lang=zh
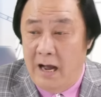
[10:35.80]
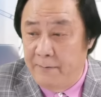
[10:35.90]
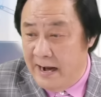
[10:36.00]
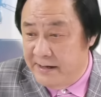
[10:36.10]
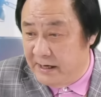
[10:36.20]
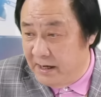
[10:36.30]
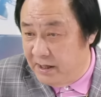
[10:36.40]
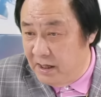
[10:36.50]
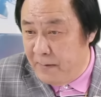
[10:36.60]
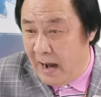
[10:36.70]
大盘跌
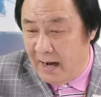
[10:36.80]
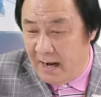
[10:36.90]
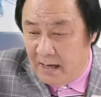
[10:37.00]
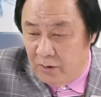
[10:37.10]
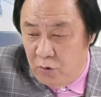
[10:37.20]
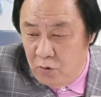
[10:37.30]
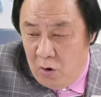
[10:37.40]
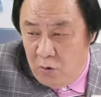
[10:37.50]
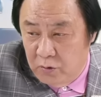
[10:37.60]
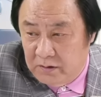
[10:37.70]
稀巴烂了，军
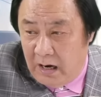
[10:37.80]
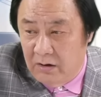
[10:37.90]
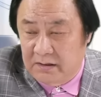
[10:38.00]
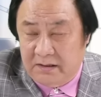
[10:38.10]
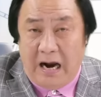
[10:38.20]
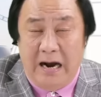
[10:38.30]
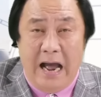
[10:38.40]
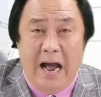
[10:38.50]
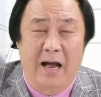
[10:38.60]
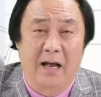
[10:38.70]
工股照涨
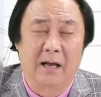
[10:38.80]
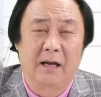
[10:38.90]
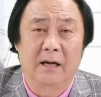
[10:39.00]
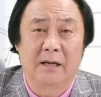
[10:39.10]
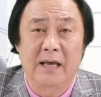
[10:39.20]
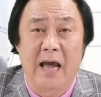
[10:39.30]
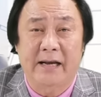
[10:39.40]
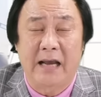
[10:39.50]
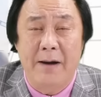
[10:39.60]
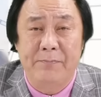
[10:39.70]
啊！你
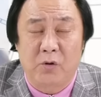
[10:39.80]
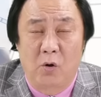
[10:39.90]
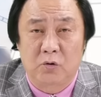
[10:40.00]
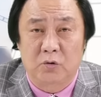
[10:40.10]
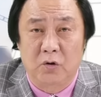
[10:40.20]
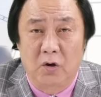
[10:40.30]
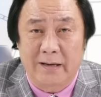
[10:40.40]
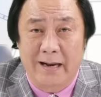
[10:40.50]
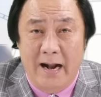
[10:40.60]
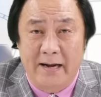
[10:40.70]
还看不懂主
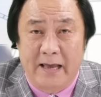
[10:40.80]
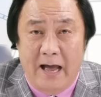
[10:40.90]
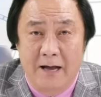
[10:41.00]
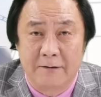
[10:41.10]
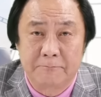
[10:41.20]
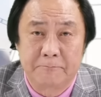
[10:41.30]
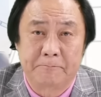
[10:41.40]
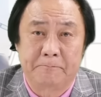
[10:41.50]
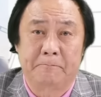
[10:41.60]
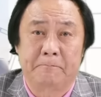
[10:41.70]
流在哪里啊？
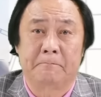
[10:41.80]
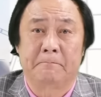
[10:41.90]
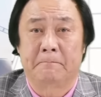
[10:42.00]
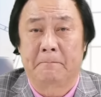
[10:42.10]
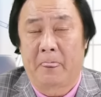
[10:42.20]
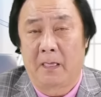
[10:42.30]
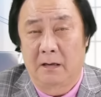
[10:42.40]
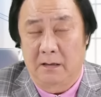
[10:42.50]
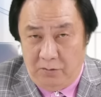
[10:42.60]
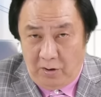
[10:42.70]

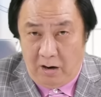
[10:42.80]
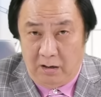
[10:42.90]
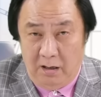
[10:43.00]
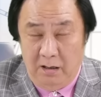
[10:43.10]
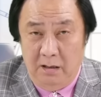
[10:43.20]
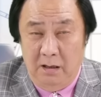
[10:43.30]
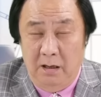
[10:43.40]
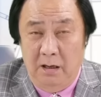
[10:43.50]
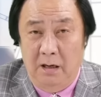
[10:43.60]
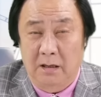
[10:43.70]
那就好了。
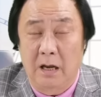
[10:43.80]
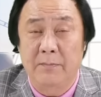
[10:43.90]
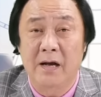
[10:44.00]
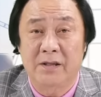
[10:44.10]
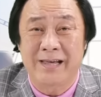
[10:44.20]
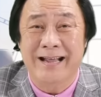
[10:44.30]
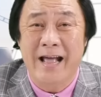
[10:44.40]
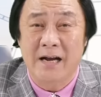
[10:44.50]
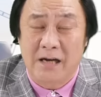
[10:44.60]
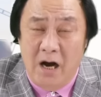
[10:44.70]
那么简
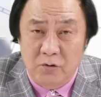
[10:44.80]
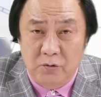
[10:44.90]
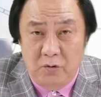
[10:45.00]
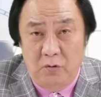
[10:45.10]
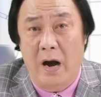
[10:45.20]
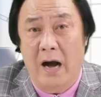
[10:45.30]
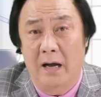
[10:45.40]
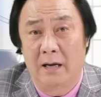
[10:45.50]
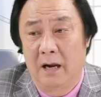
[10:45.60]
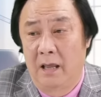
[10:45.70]
单告诉你一句
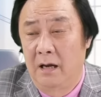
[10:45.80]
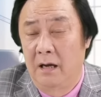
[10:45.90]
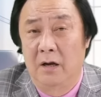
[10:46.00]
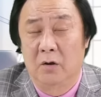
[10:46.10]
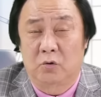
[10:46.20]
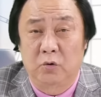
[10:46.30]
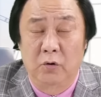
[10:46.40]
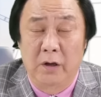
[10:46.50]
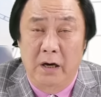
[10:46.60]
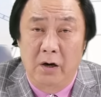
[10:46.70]
话，
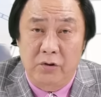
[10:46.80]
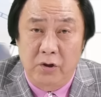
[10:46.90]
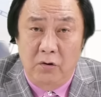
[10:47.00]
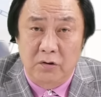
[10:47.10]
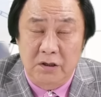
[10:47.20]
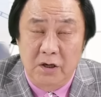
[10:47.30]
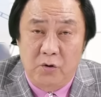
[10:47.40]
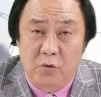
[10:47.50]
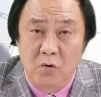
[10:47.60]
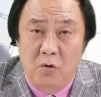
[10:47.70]
主流就是
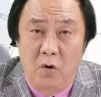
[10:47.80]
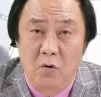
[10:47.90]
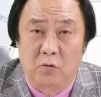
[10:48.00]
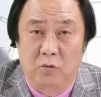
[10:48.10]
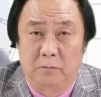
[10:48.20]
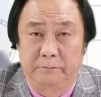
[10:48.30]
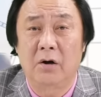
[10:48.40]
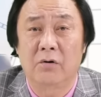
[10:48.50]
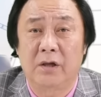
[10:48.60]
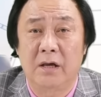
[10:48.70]
军工股，
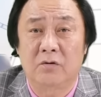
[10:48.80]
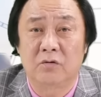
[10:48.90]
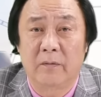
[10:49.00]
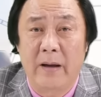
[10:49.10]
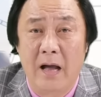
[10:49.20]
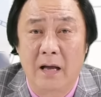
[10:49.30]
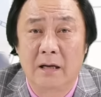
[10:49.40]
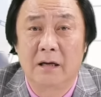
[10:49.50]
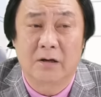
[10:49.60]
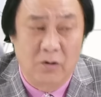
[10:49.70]
够清楚了吧？
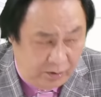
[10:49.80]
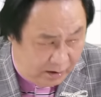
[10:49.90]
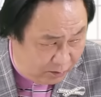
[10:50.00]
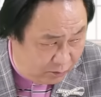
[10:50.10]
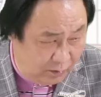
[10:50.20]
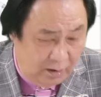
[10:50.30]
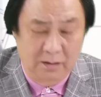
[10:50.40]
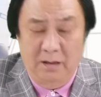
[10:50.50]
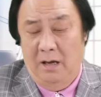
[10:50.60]
够清楚了。